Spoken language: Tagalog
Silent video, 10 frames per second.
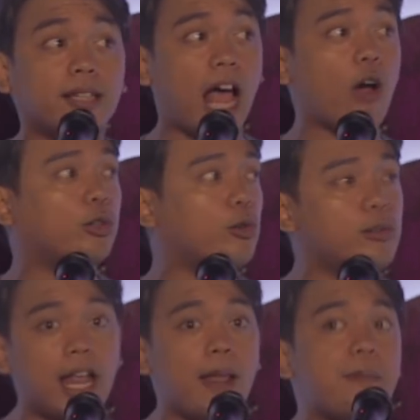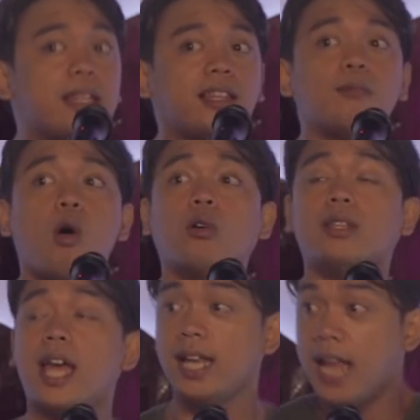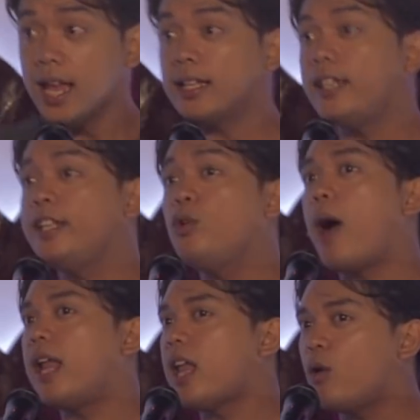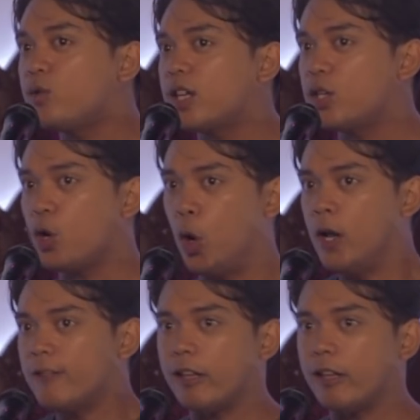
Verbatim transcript: matatakot kung lalapitan mo ako dahil naniniwala ako sa'yo,